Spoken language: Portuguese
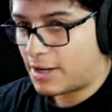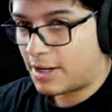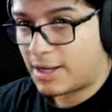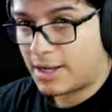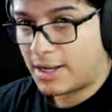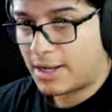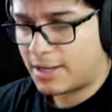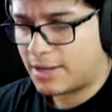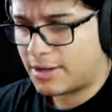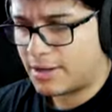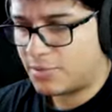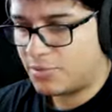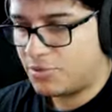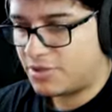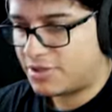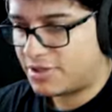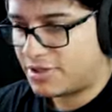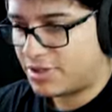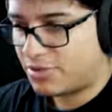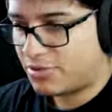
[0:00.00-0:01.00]
Caraca,
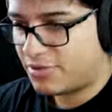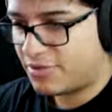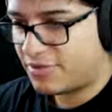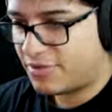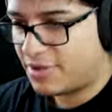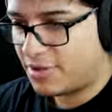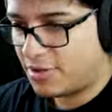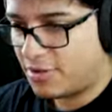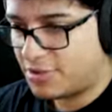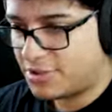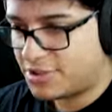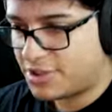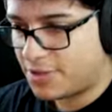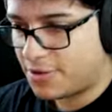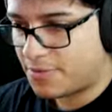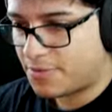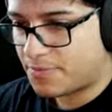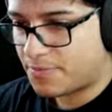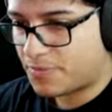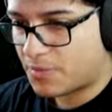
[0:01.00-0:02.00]
muita criatura vanilla hoje, hein?
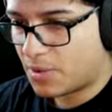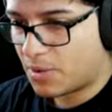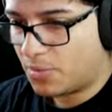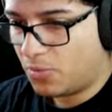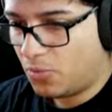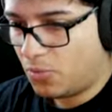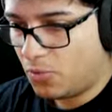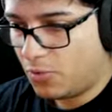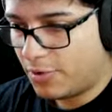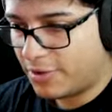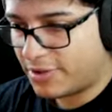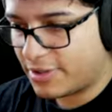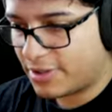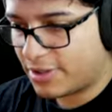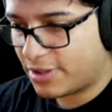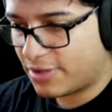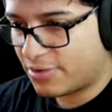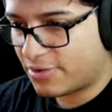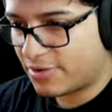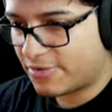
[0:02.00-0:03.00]
Muita
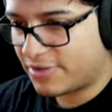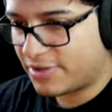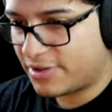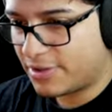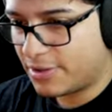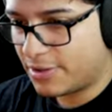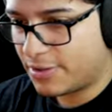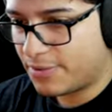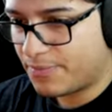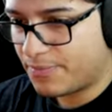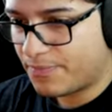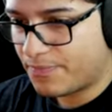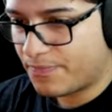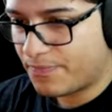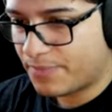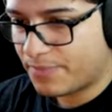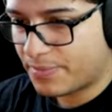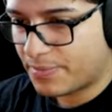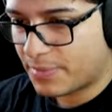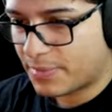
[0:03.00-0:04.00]
criatura vanilla.
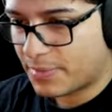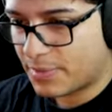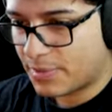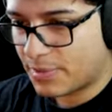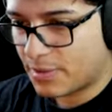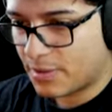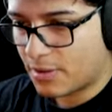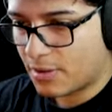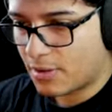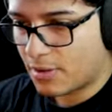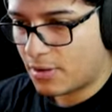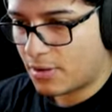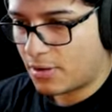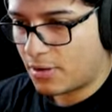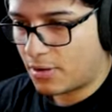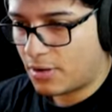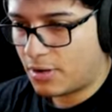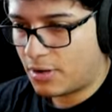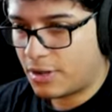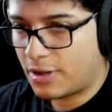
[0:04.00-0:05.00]

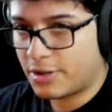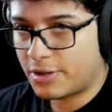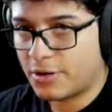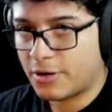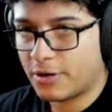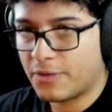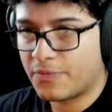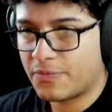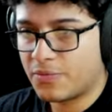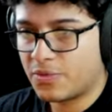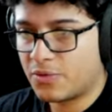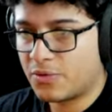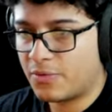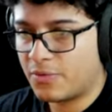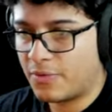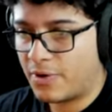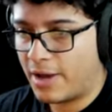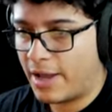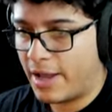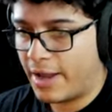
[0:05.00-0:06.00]
Olha aqui, ó. Um
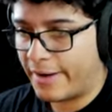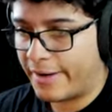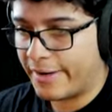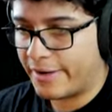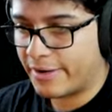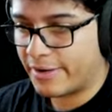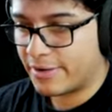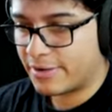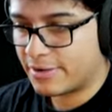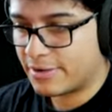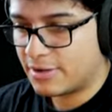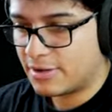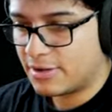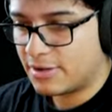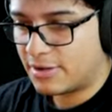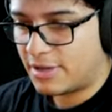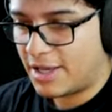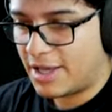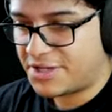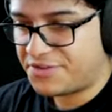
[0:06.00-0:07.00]
air.
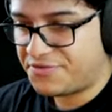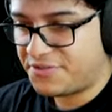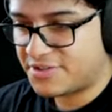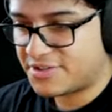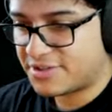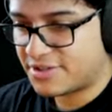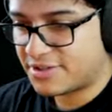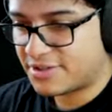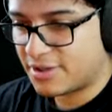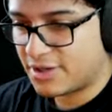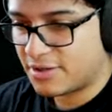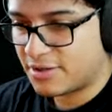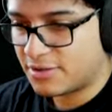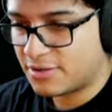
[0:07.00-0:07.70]
É difícil acertar.